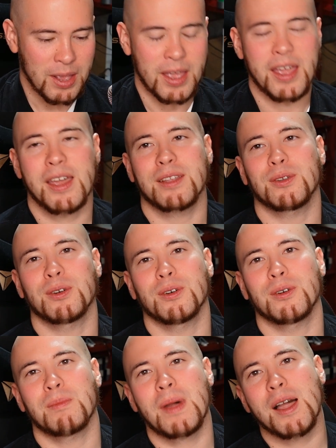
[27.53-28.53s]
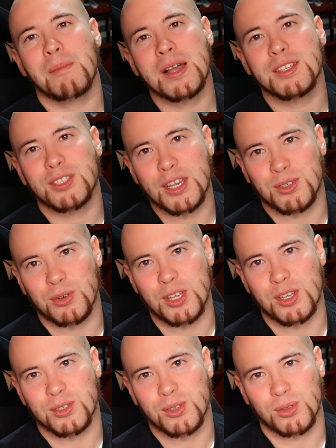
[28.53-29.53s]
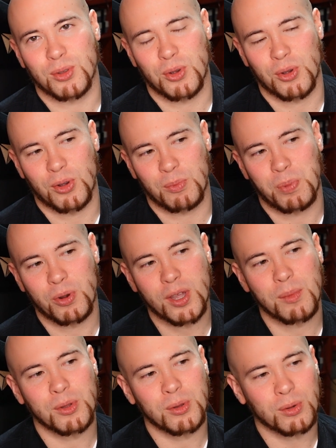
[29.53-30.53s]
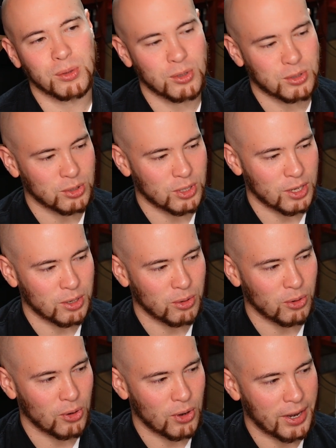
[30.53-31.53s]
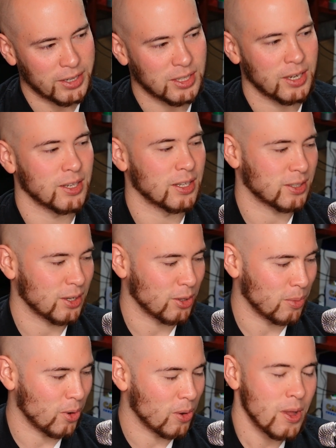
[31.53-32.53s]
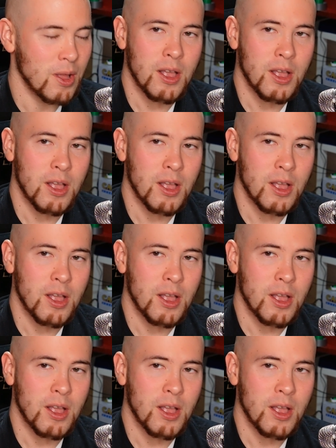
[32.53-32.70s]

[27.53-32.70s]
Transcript: えーとまあ、まず最初にちょっとポケモンのことについていろいろ話したいんですけれども、